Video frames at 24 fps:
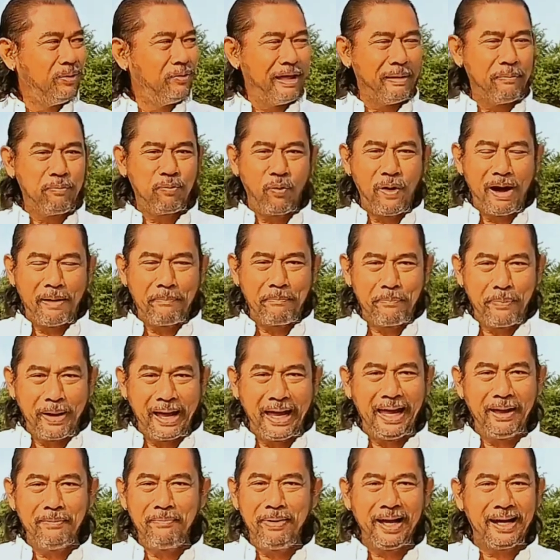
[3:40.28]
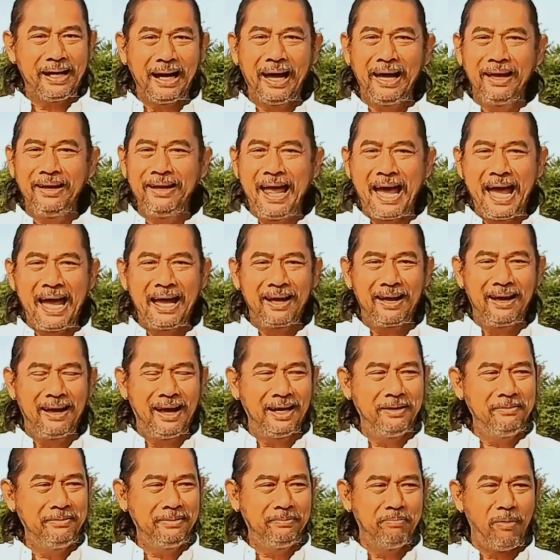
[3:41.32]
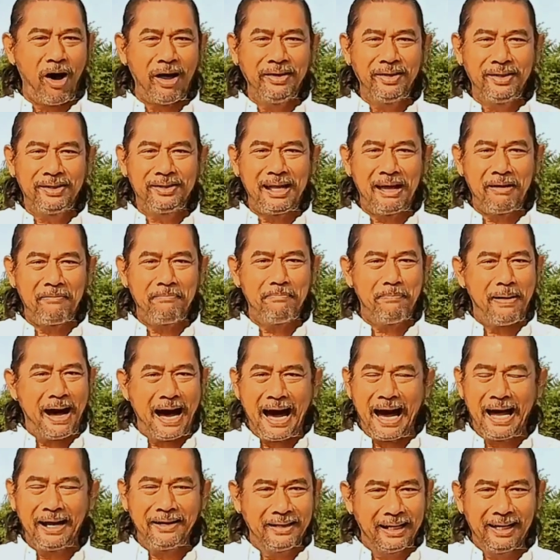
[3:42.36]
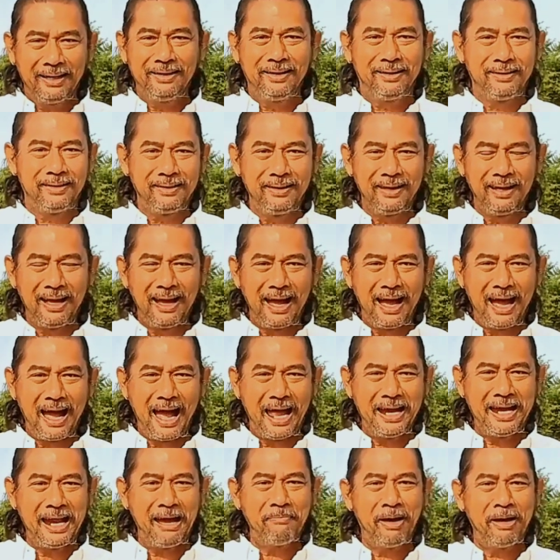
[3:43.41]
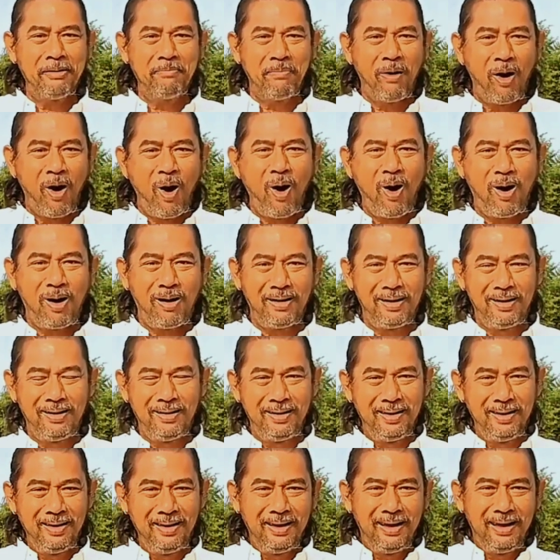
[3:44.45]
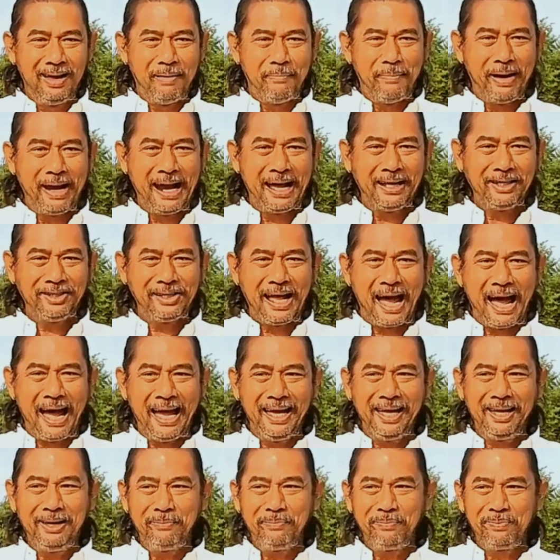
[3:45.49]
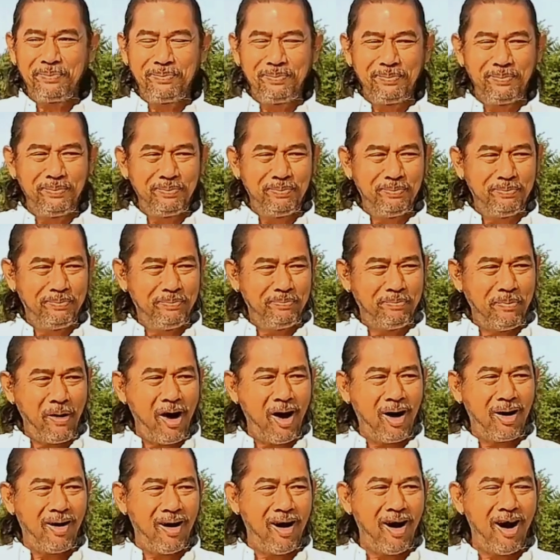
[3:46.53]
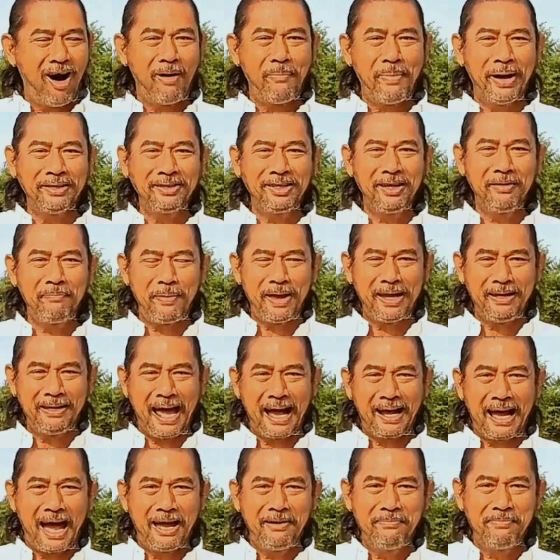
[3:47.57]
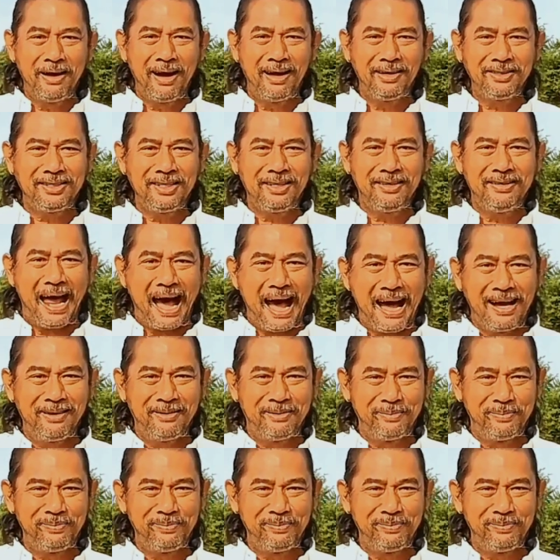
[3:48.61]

สิบกว่าปีไม่เคยได้เงินบ่อนสักบาทหนึ่งไอ้นั่นมันโม้มันอาศัยปอกคอมันถึงเป็นนักการเมืองชื่อดัง